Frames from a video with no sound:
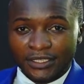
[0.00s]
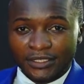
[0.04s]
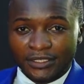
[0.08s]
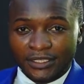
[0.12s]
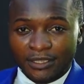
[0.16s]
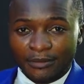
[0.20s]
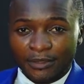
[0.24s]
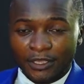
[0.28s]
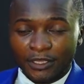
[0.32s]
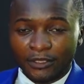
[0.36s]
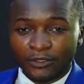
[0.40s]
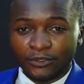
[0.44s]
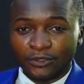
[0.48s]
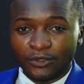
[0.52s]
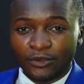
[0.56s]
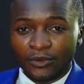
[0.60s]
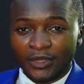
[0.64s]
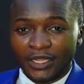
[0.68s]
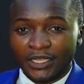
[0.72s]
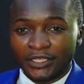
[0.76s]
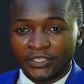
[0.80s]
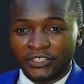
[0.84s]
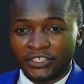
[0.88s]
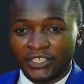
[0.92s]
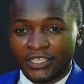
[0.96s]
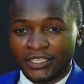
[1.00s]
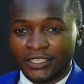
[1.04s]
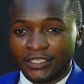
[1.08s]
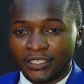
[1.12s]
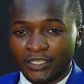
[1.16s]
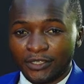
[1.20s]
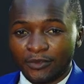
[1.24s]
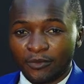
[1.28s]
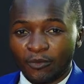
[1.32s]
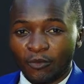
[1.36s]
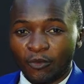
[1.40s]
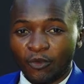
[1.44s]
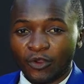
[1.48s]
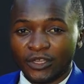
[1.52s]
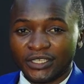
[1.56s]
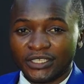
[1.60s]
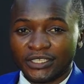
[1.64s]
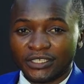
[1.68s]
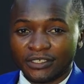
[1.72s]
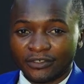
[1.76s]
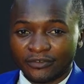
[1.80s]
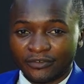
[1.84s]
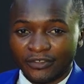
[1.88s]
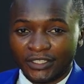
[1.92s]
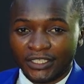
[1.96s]
C'est bien Noël
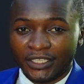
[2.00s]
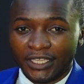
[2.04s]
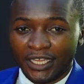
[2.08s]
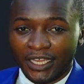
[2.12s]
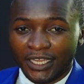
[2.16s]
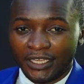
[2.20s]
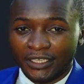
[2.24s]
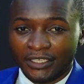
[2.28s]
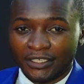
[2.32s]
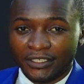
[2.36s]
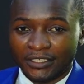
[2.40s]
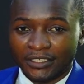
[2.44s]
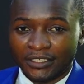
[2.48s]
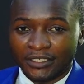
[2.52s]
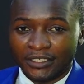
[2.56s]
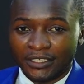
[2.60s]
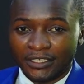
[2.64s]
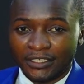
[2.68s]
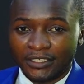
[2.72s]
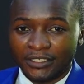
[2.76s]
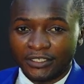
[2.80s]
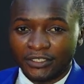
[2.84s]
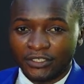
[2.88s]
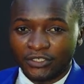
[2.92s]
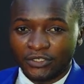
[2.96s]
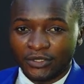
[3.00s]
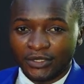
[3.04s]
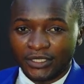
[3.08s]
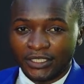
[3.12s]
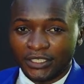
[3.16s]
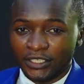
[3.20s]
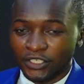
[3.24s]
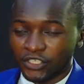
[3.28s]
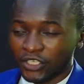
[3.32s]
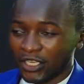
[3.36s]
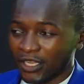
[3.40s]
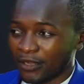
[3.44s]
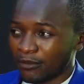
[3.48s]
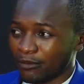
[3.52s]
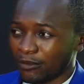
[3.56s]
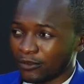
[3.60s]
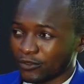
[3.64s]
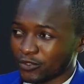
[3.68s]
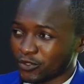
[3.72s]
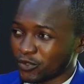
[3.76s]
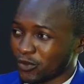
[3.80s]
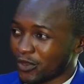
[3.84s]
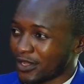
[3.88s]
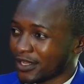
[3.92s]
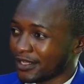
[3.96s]
en Vida qui, je dis déjà,
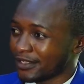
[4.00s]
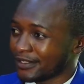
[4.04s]
bonsoir.